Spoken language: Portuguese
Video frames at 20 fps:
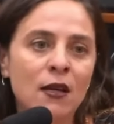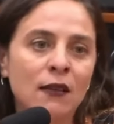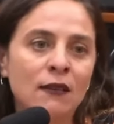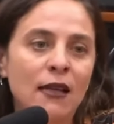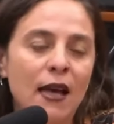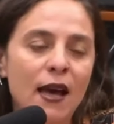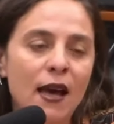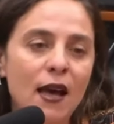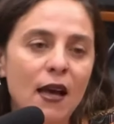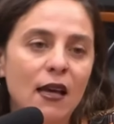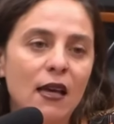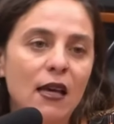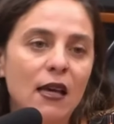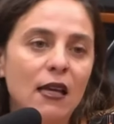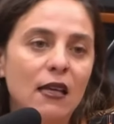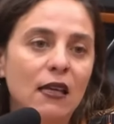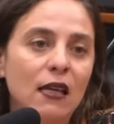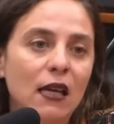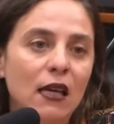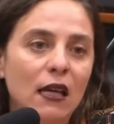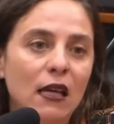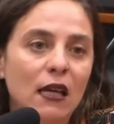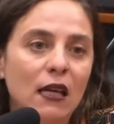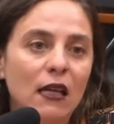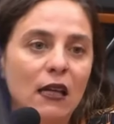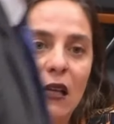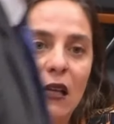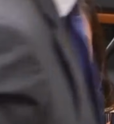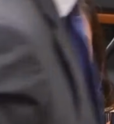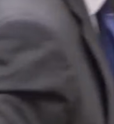né, e
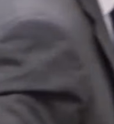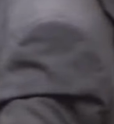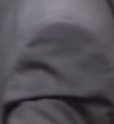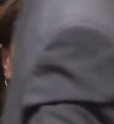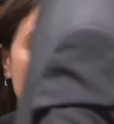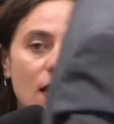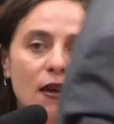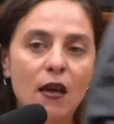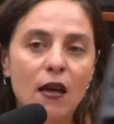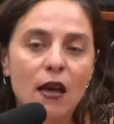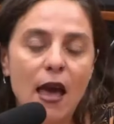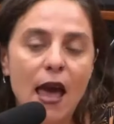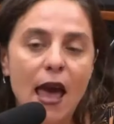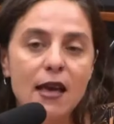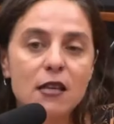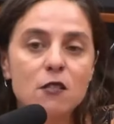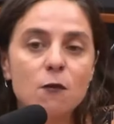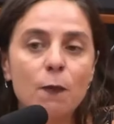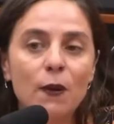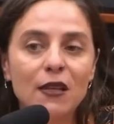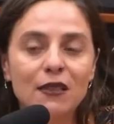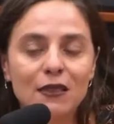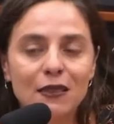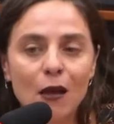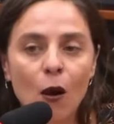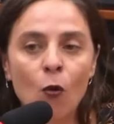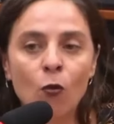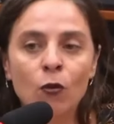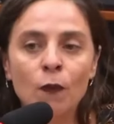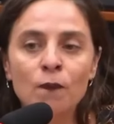que é, é
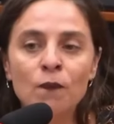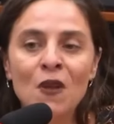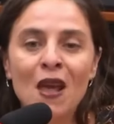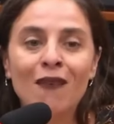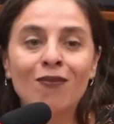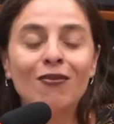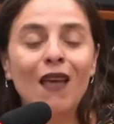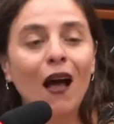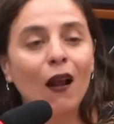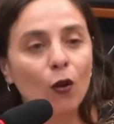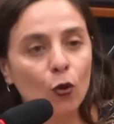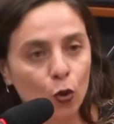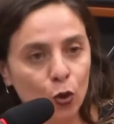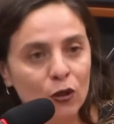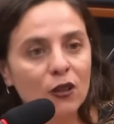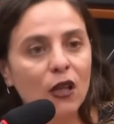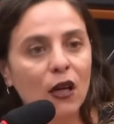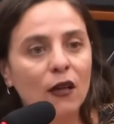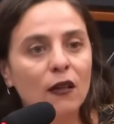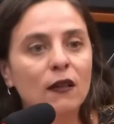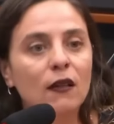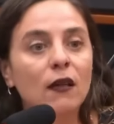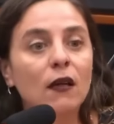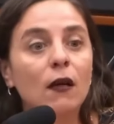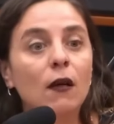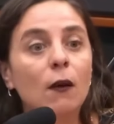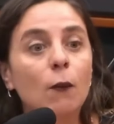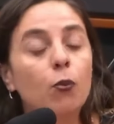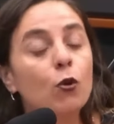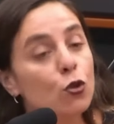expressão da luta
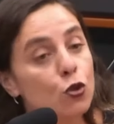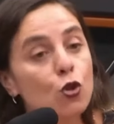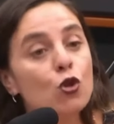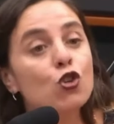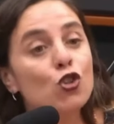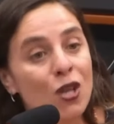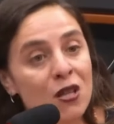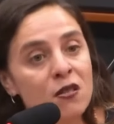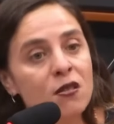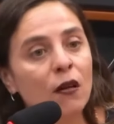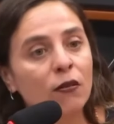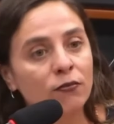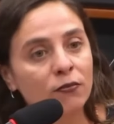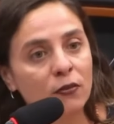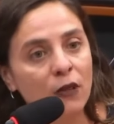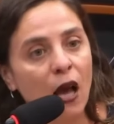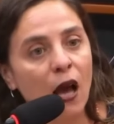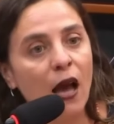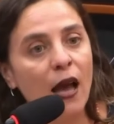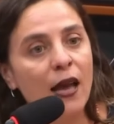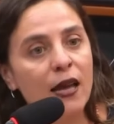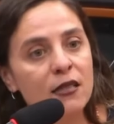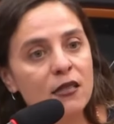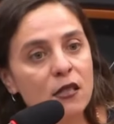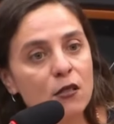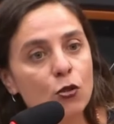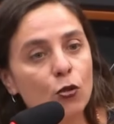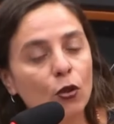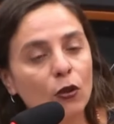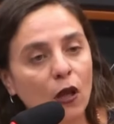por justiça a
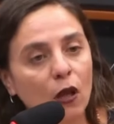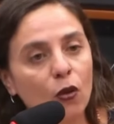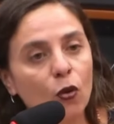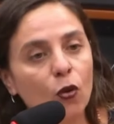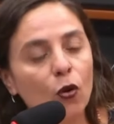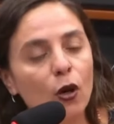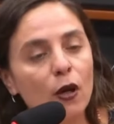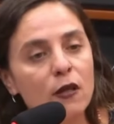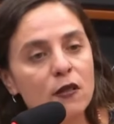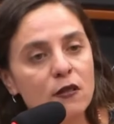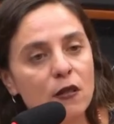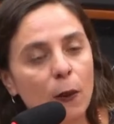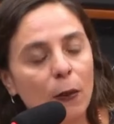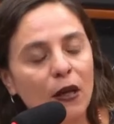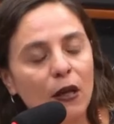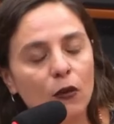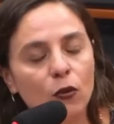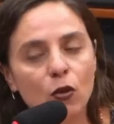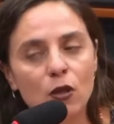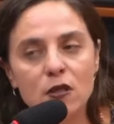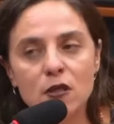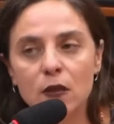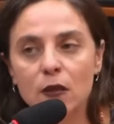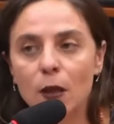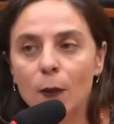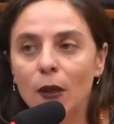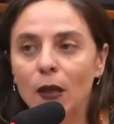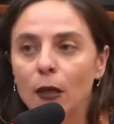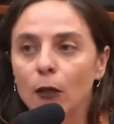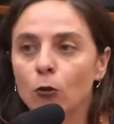esses lutadores, trabalhadores e
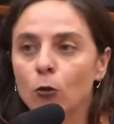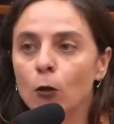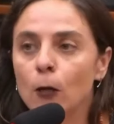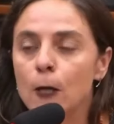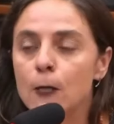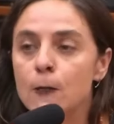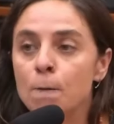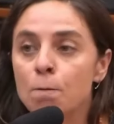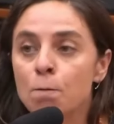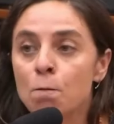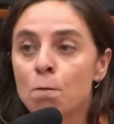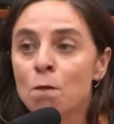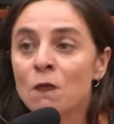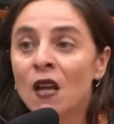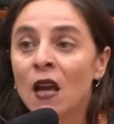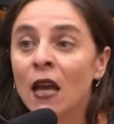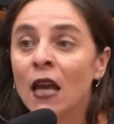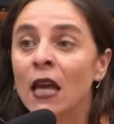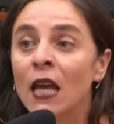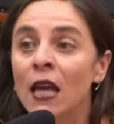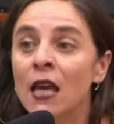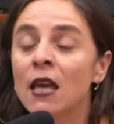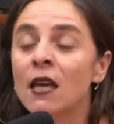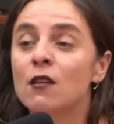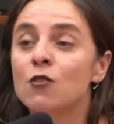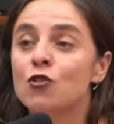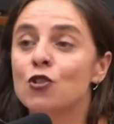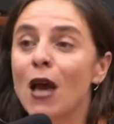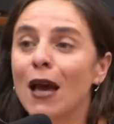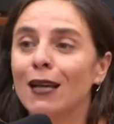trabalhadoras.
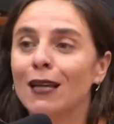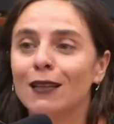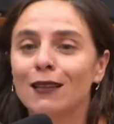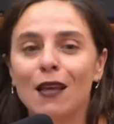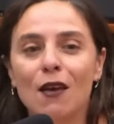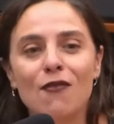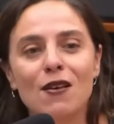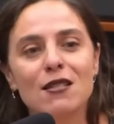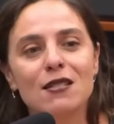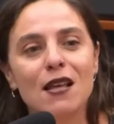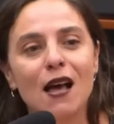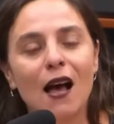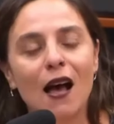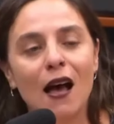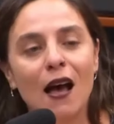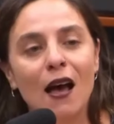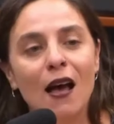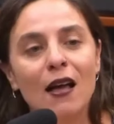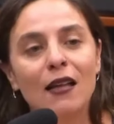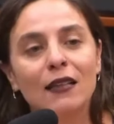E já que teve essa